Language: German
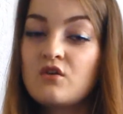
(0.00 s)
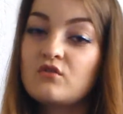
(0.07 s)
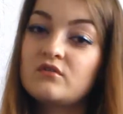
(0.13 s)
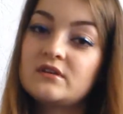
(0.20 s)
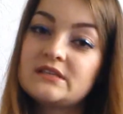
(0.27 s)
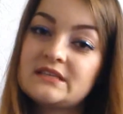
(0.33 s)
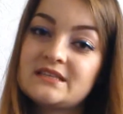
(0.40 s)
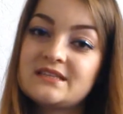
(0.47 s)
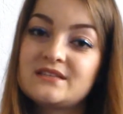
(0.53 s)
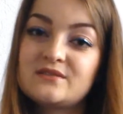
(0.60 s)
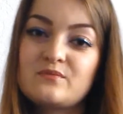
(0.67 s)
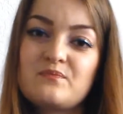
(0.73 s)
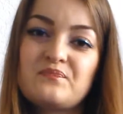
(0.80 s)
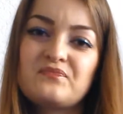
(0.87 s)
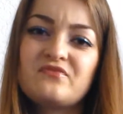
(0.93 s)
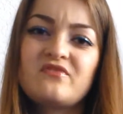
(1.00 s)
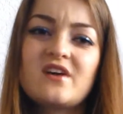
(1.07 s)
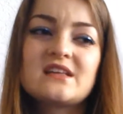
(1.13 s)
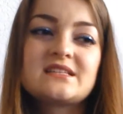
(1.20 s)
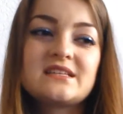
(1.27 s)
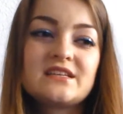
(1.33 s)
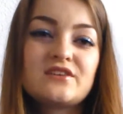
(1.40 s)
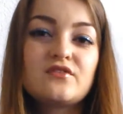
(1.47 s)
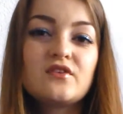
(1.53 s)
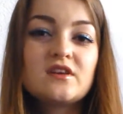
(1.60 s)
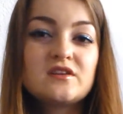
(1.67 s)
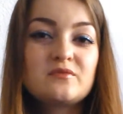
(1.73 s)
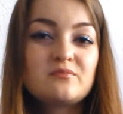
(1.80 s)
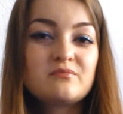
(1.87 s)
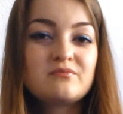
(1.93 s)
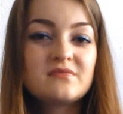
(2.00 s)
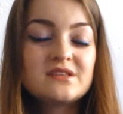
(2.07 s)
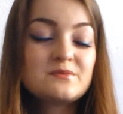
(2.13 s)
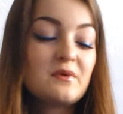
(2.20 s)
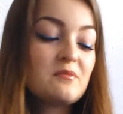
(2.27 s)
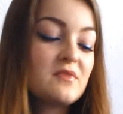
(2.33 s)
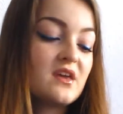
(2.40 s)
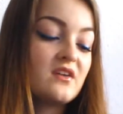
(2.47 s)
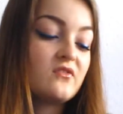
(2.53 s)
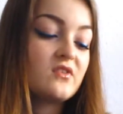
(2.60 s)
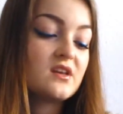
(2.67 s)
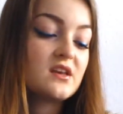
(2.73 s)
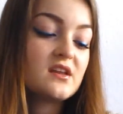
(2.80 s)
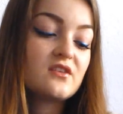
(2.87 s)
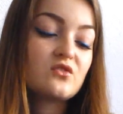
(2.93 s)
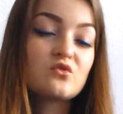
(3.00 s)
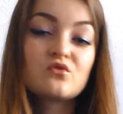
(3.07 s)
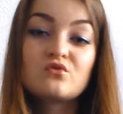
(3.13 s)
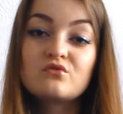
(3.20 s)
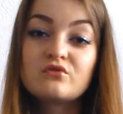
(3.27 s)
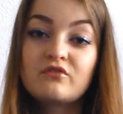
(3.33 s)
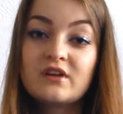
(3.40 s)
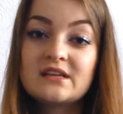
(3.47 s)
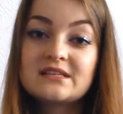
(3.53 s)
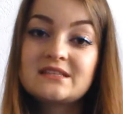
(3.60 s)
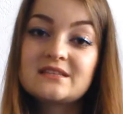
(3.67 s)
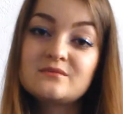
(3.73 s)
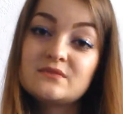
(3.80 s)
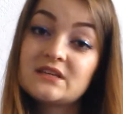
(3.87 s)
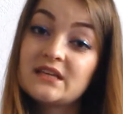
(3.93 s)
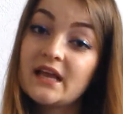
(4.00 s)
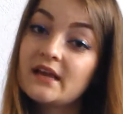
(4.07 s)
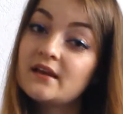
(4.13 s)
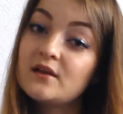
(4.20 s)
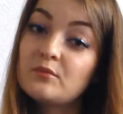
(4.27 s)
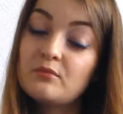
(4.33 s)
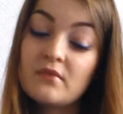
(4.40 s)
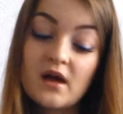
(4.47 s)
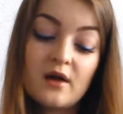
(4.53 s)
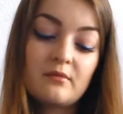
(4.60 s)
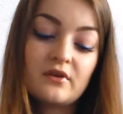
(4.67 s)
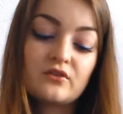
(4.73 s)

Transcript: Und das weiß ich nicht. Finde ich, ist bei mir irgendwie nicht so gut, weil ich ziemlich kleine Lippen habe.